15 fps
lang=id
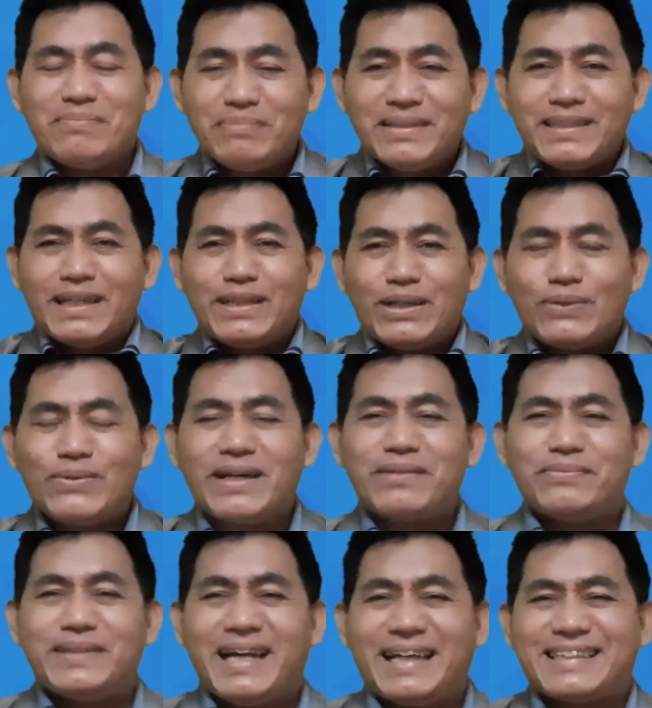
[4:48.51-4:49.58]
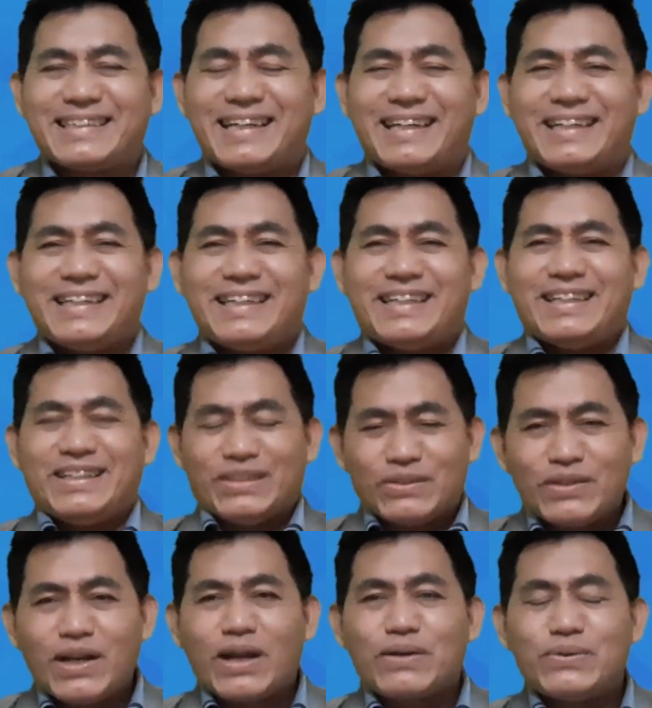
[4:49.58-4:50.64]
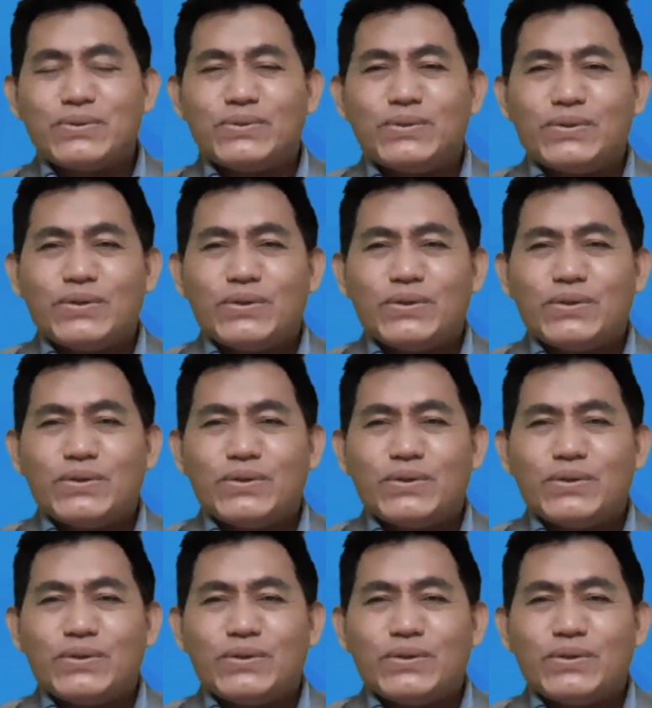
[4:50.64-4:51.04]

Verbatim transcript: menjadi luar biasa. Saudaraku,